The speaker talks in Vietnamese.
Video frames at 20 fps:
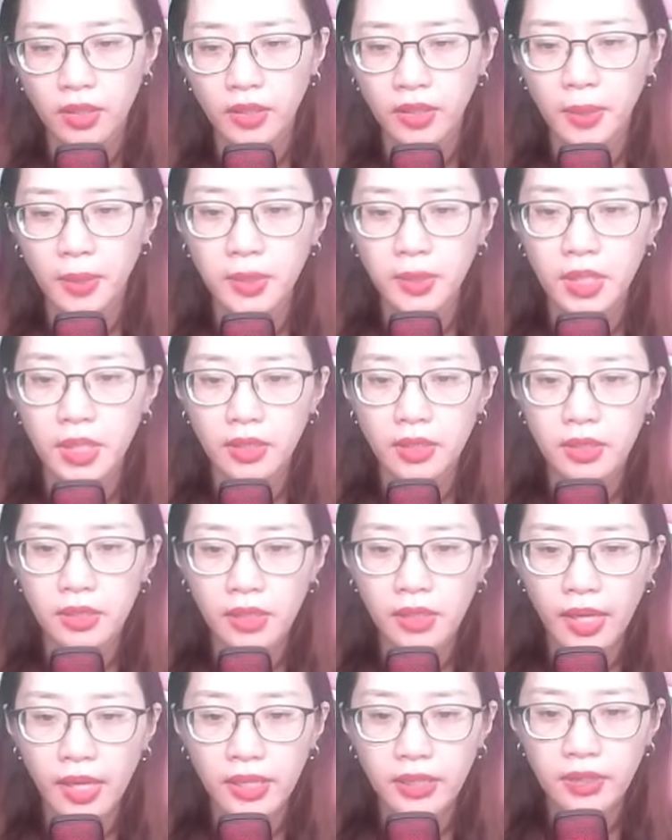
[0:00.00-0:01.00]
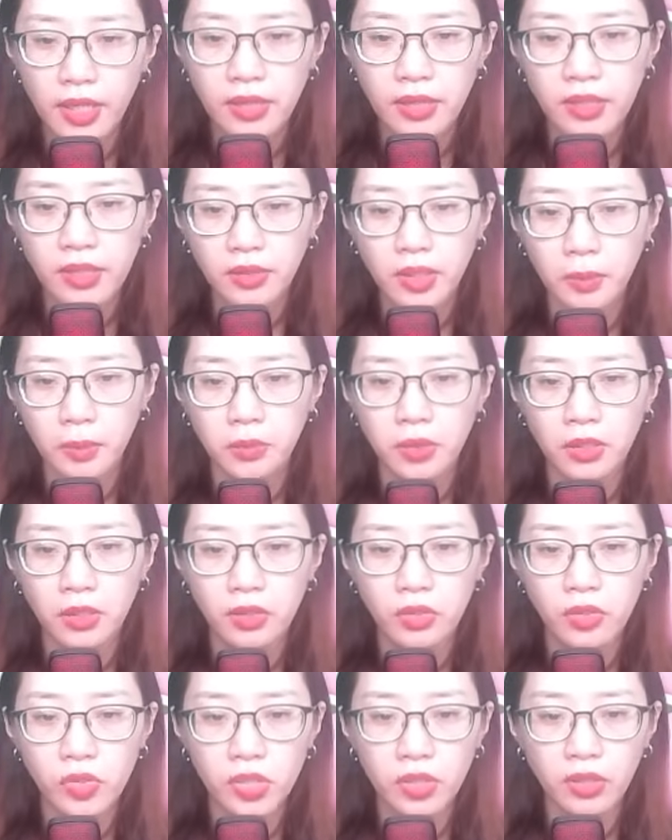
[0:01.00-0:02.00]
Thậm chí ngay cả yên thập
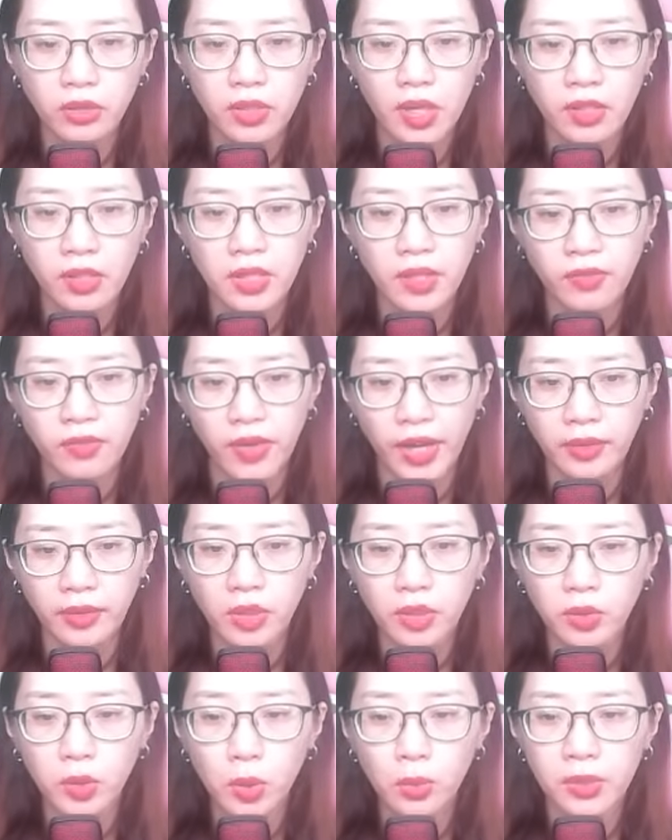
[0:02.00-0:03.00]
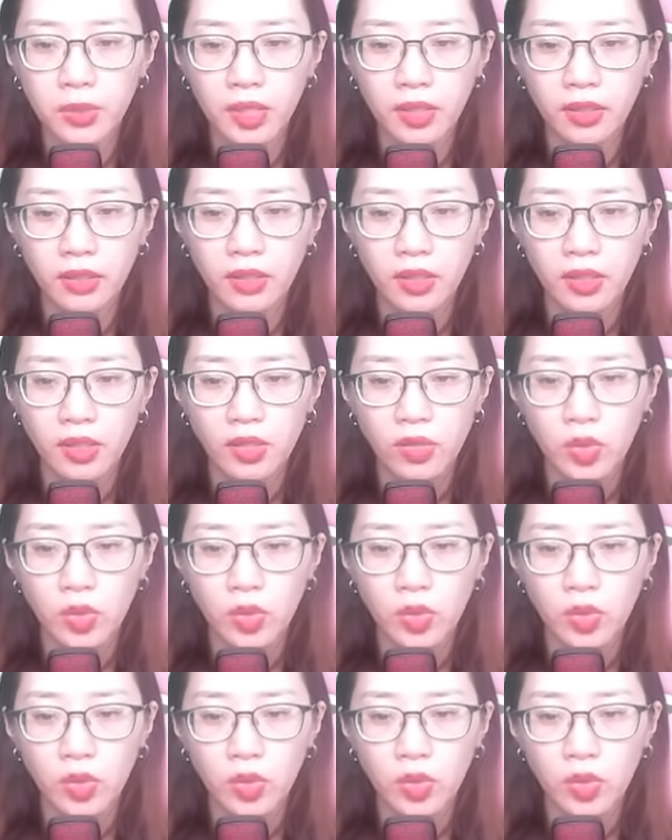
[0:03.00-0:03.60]
tứ trước đó gặp phải thứ tốt gì